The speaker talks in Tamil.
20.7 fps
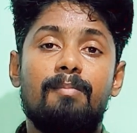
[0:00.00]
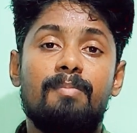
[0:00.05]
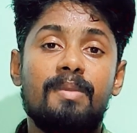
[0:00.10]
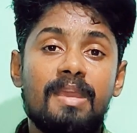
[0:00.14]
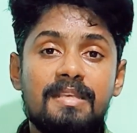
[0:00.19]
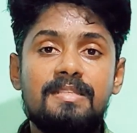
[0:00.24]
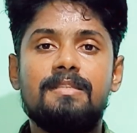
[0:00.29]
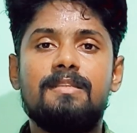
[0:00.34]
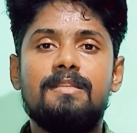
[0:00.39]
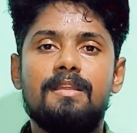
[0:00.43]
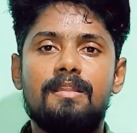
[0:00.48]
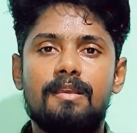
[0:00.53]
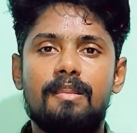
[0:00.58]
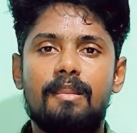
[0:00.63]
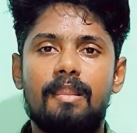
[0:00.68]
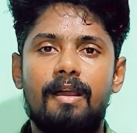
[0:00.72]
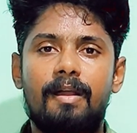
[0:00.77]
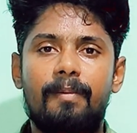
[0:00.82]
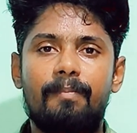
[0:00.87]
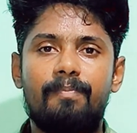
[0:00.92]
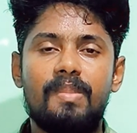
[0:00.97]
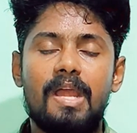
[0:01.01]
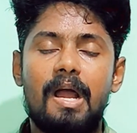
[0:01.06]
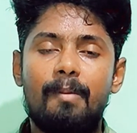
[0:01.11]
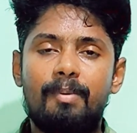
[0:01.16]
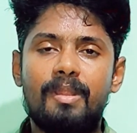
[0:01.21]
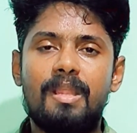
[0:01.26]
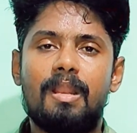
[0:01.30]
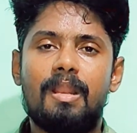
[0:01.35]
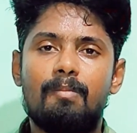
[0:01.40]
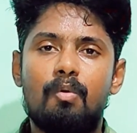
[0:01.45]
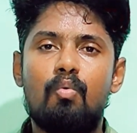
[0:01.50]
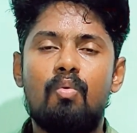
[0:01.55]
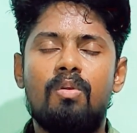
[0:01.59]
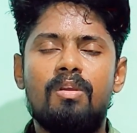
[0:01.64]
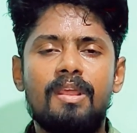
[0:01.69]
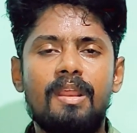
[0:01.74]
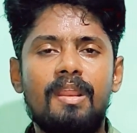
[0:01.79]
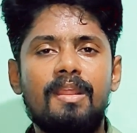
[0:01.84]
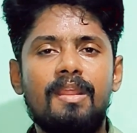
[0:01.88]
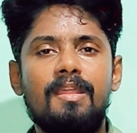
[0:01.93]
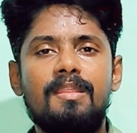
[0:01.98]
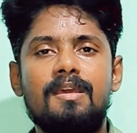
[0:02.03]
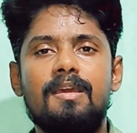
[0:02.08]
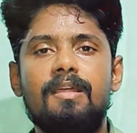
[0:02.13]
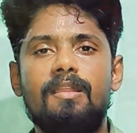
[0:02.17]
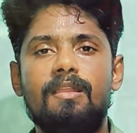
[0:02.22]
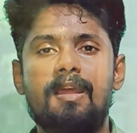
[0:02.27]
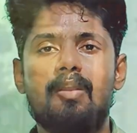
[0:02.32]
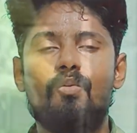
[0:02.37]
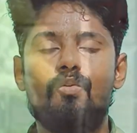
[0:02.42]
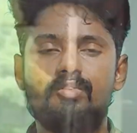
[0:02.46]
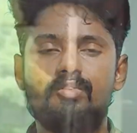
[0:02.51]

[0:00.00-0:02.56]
பேசி தீர்த்துக்கலாம் அப்போதான் நம்ம உக்ரைனை எதுக்குறதுல